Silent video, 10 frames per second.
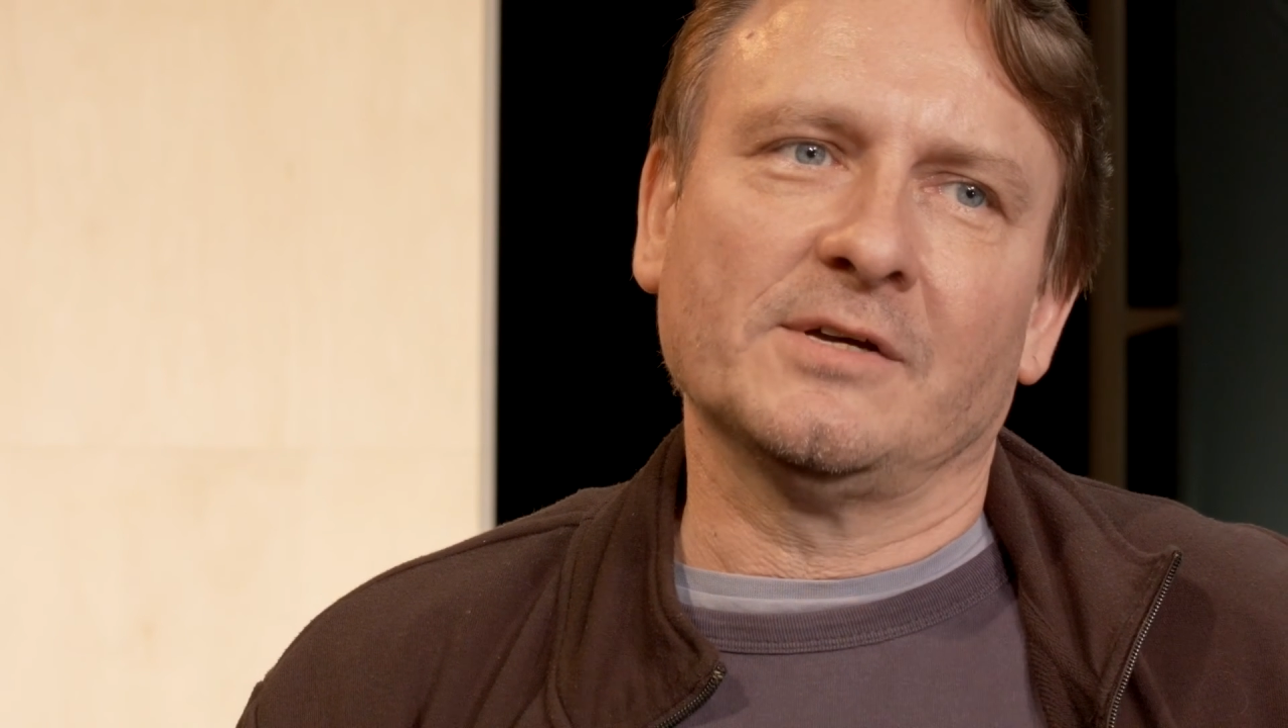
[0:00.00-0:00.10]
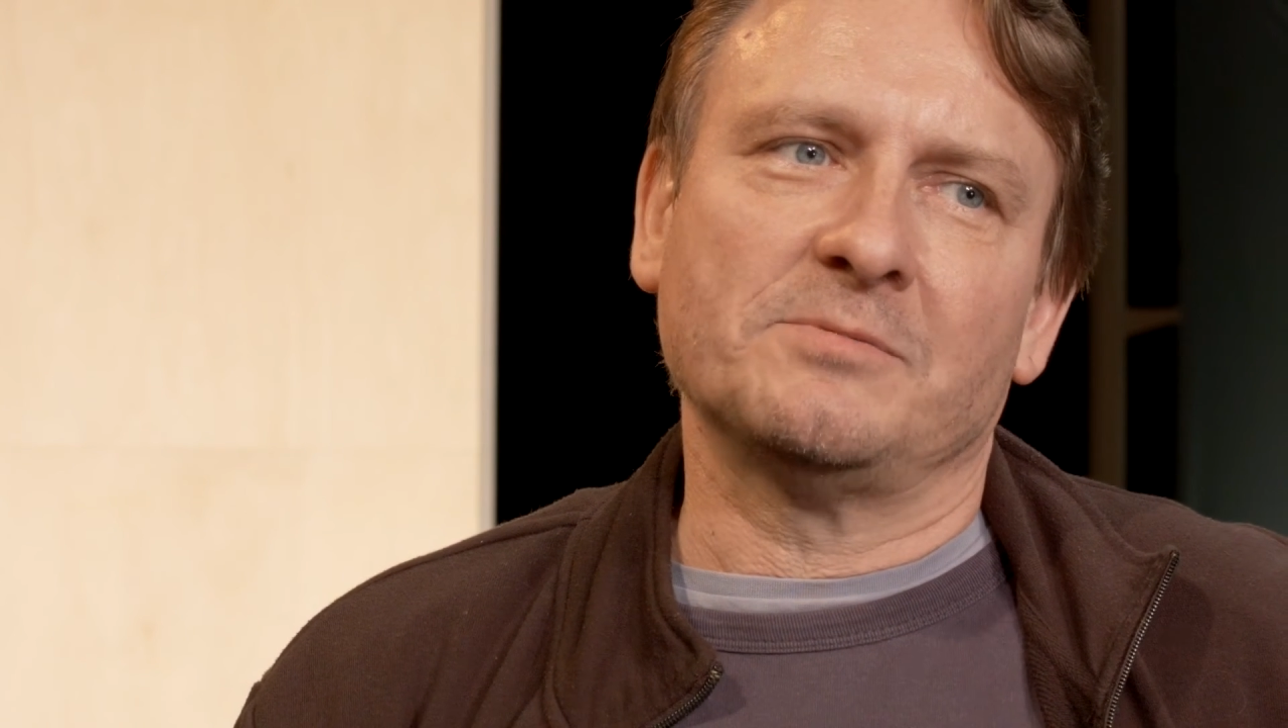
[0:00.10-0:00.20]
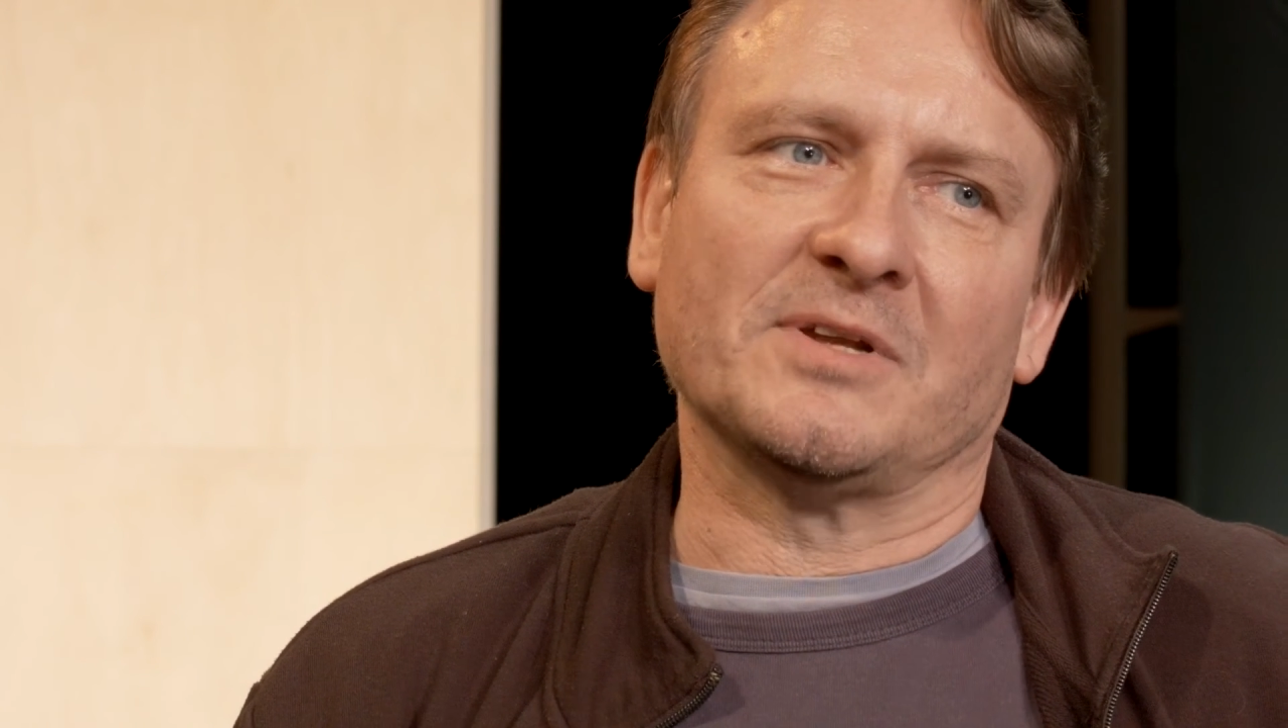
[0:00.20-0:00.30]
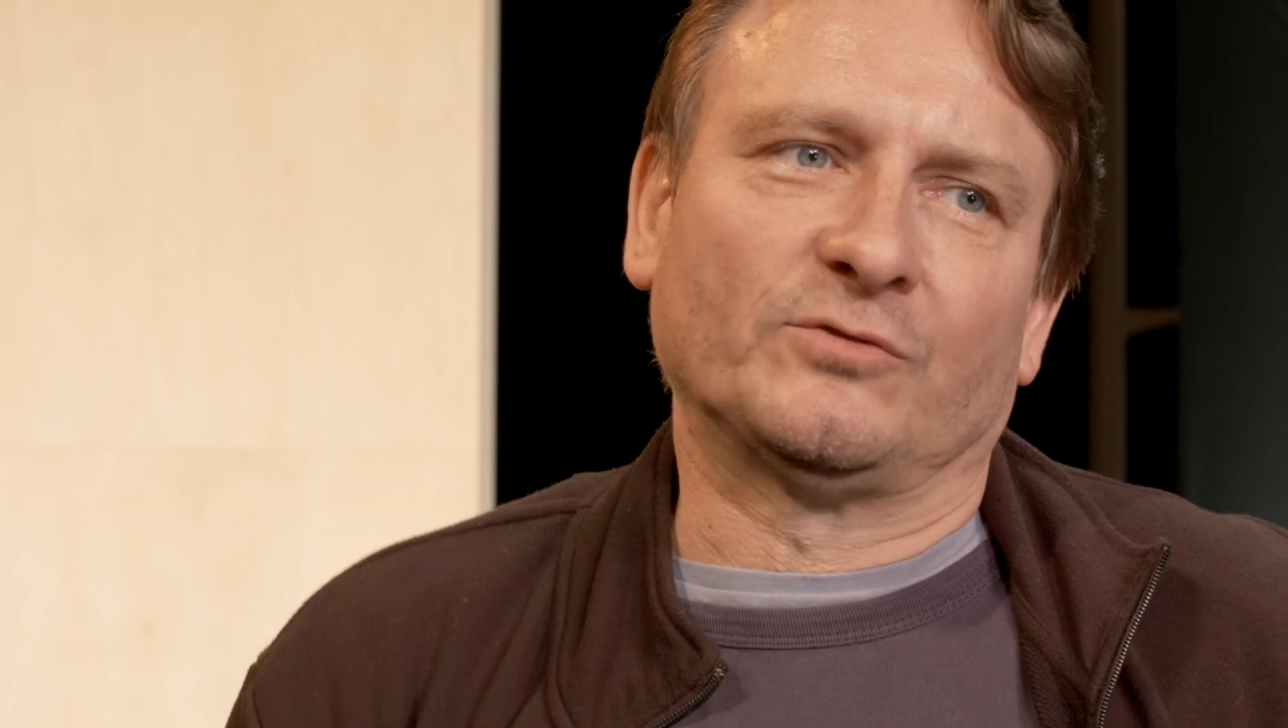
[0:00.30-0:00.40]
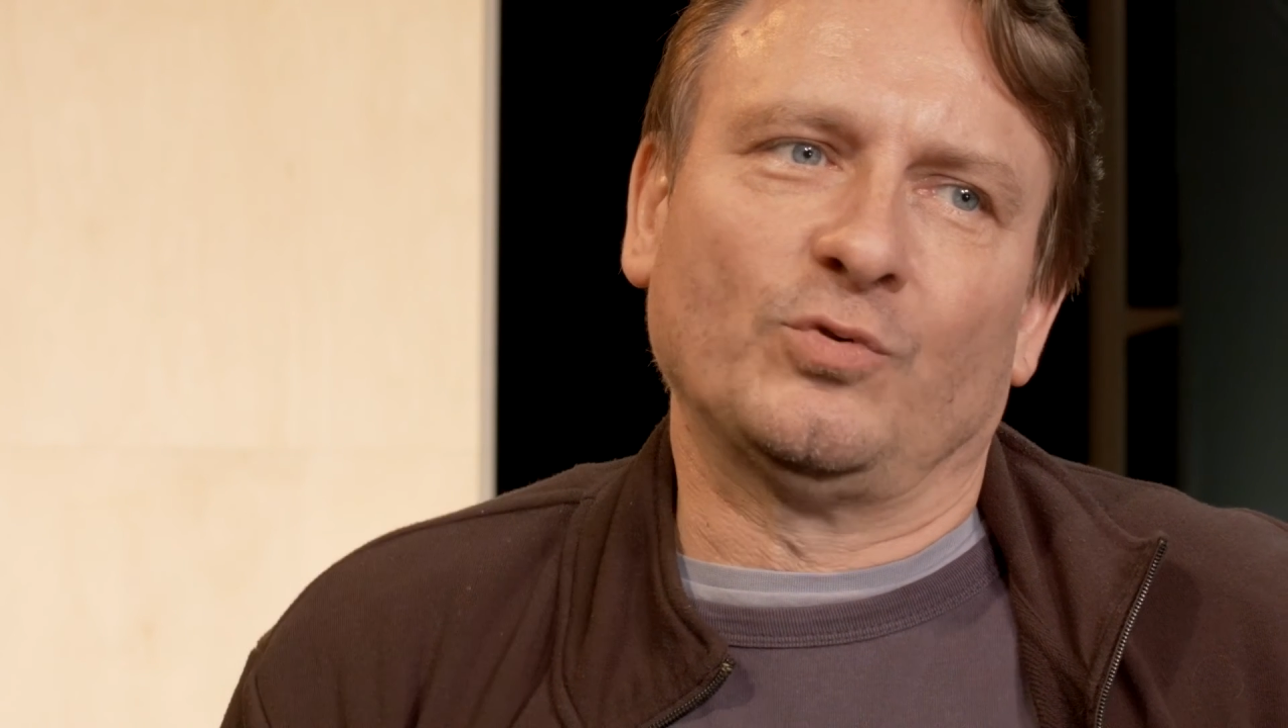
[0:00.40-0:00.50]

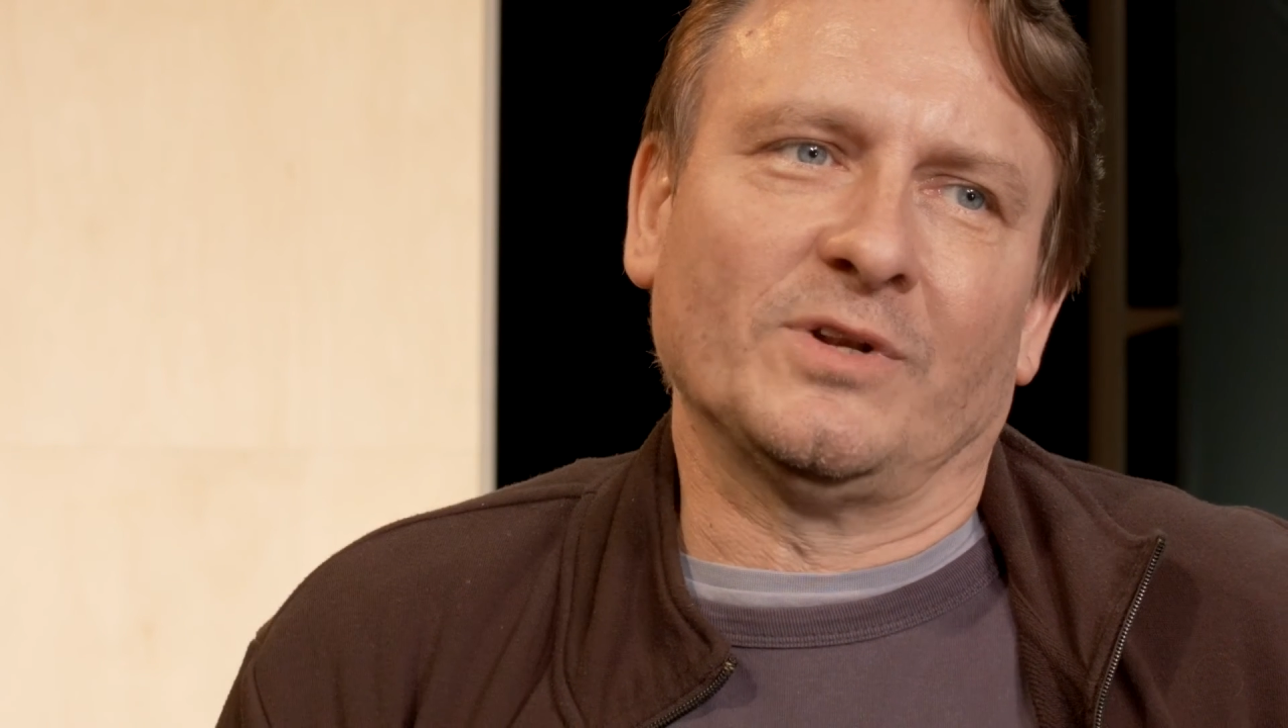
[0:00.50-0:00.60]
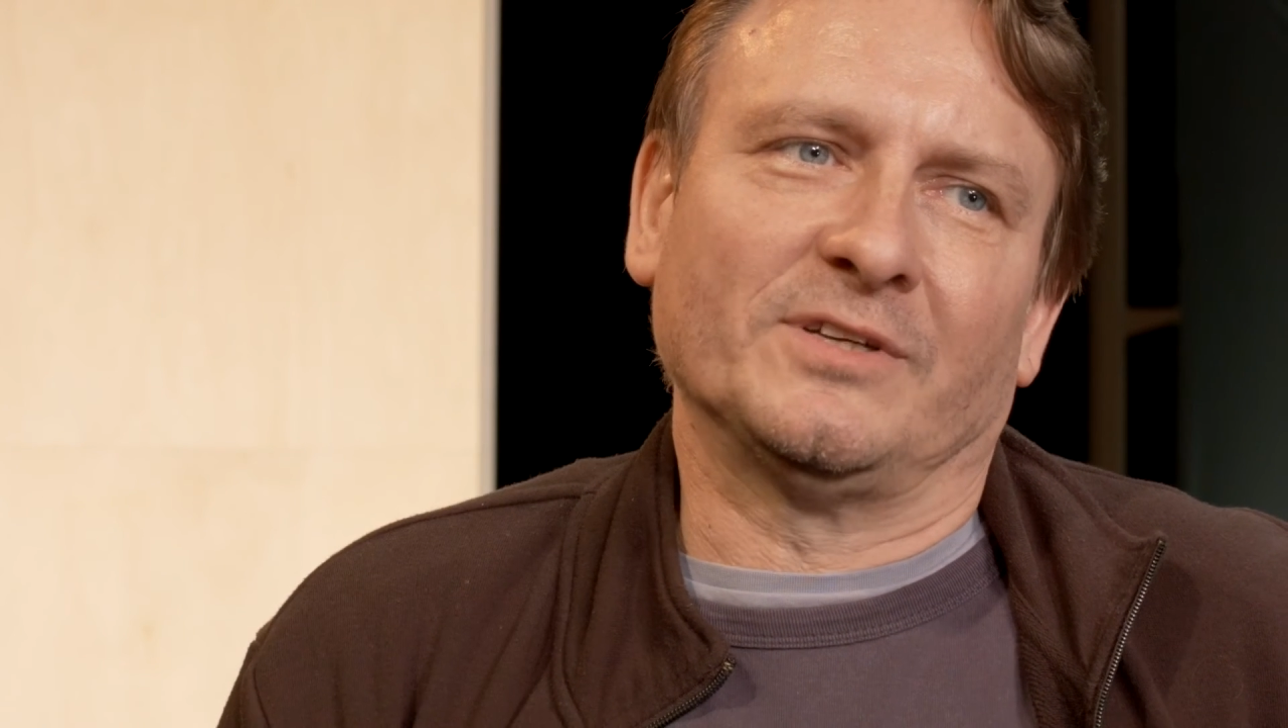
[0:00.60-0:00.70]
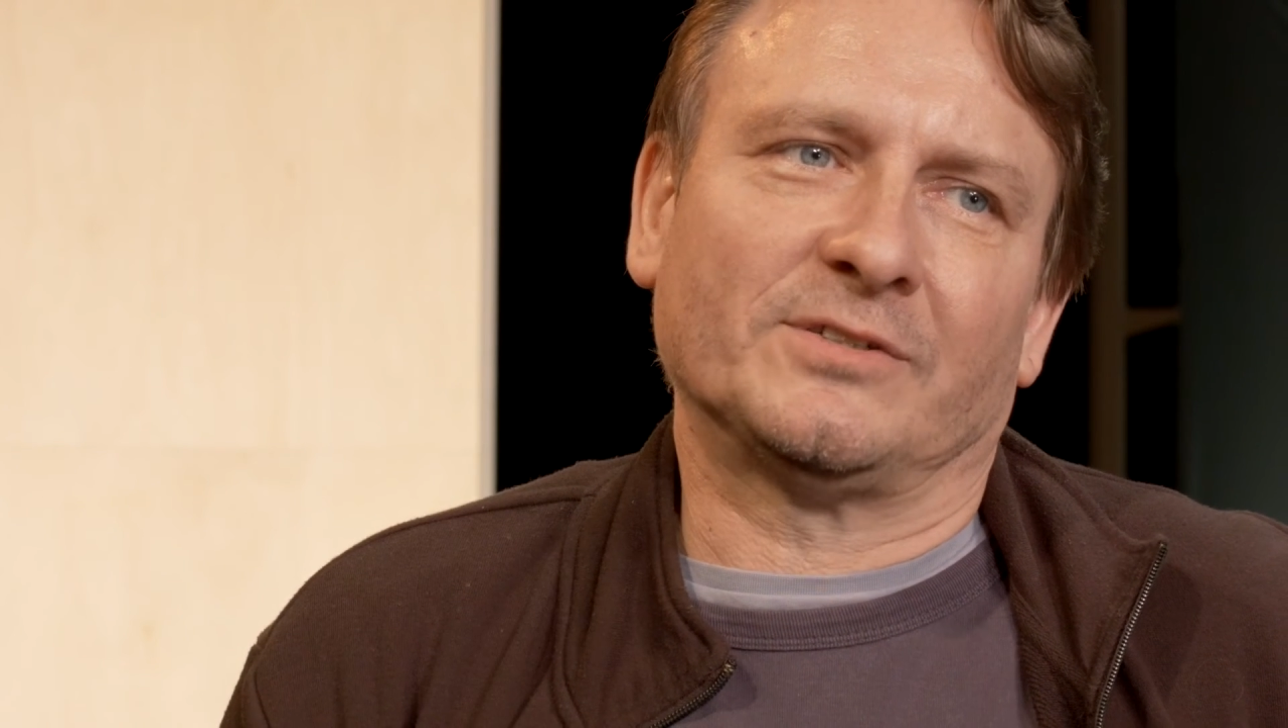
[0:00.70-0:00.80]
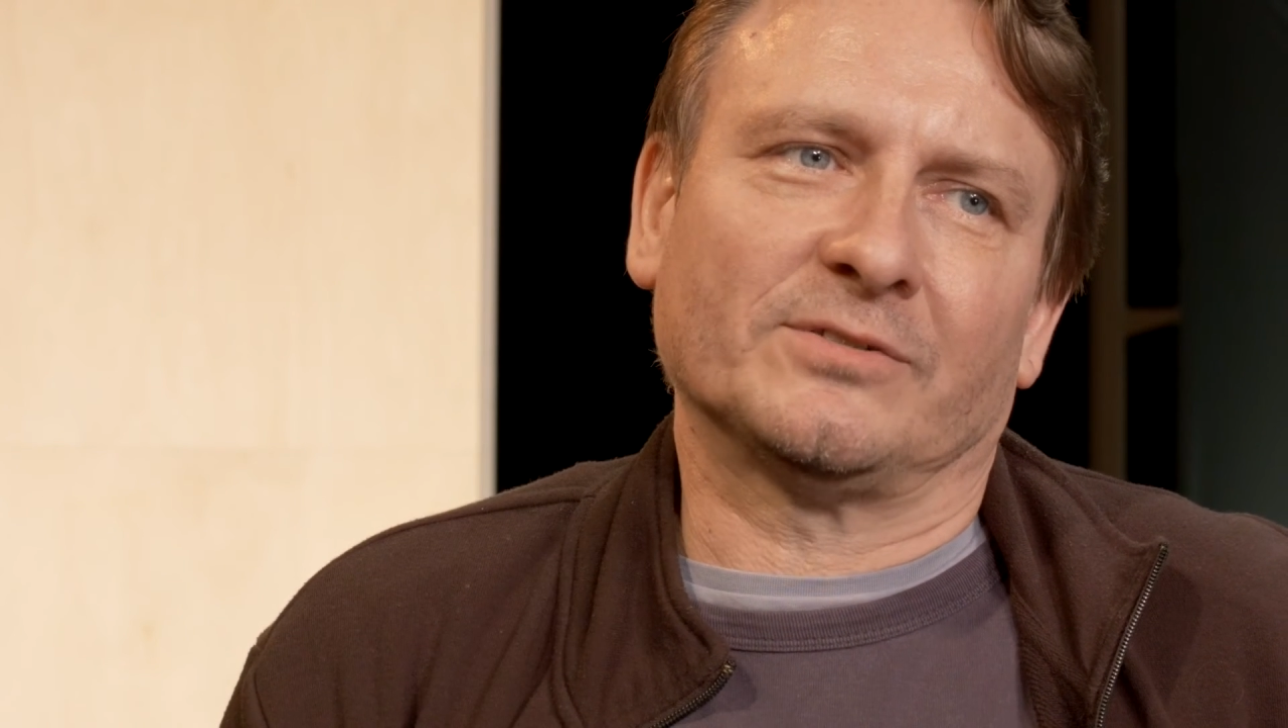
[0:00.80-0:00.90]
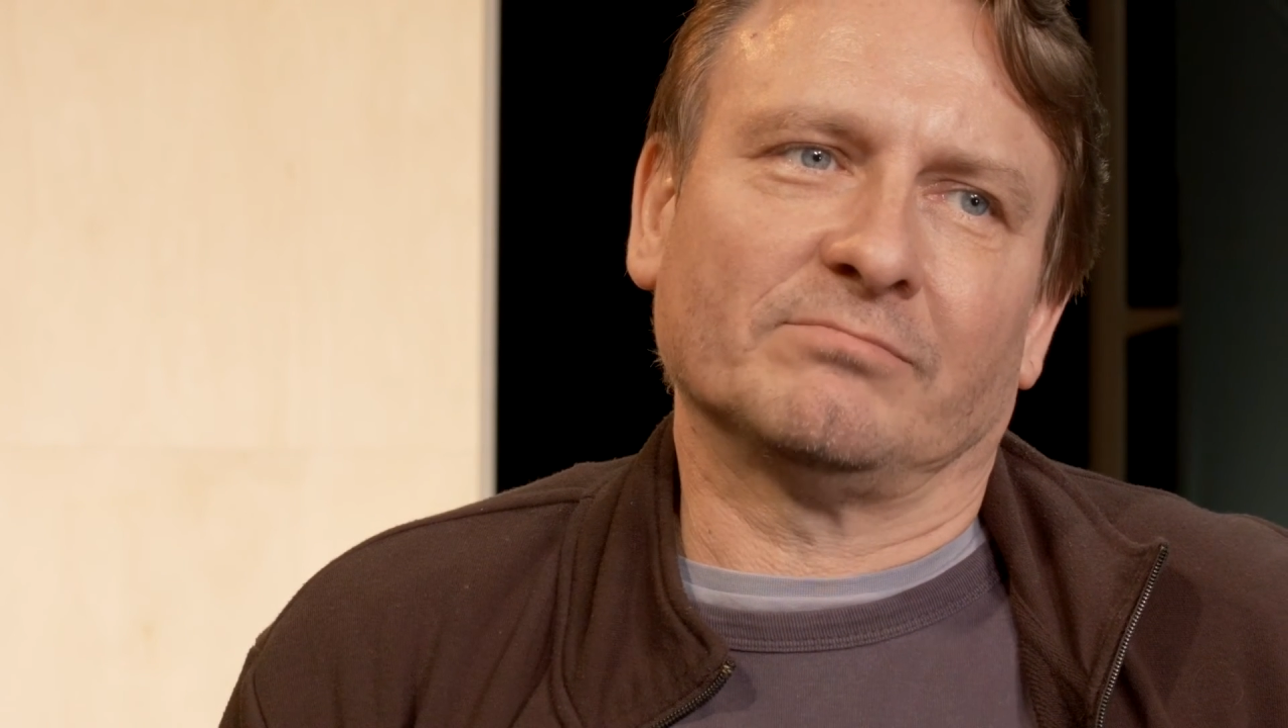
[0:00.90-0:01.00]

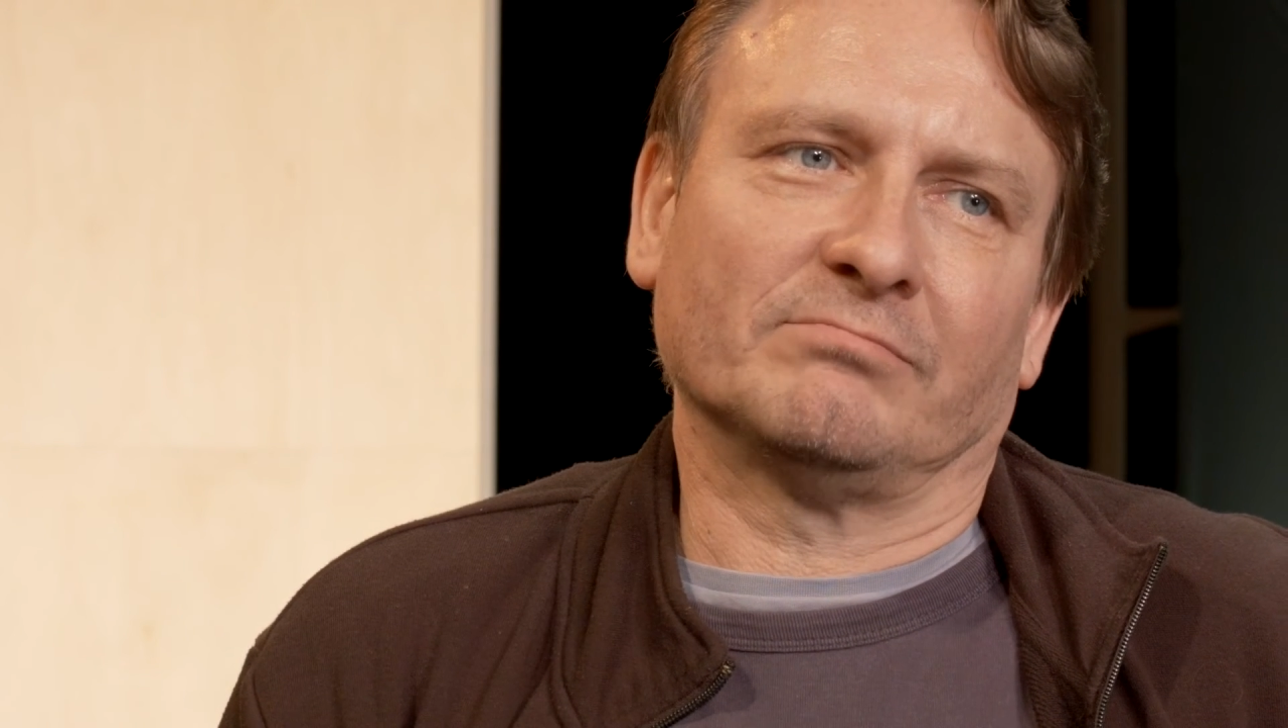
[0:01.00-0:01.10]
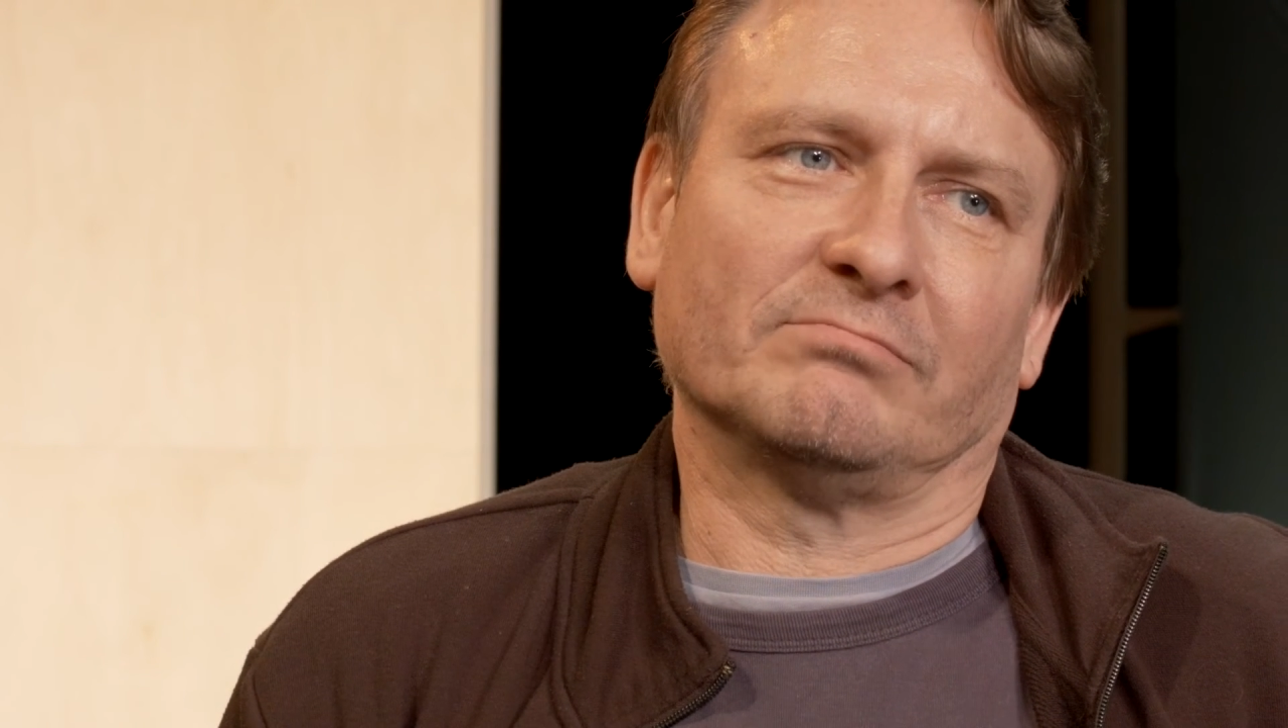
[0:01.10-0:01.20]
natürlich